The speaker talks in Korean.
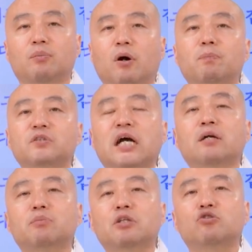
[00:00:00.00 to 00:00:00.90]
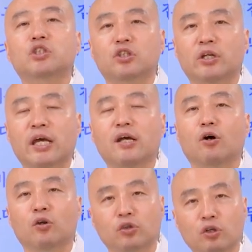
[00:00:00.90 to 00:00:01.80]
법장 비구 시절에
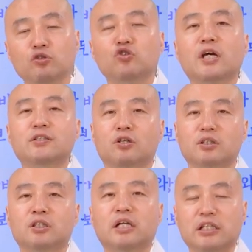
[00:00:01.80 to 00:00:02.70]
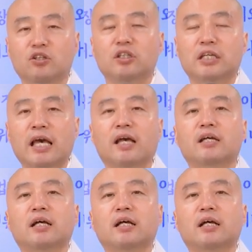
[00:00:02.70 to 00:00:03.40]
어떤 수행 정진을 하셨기에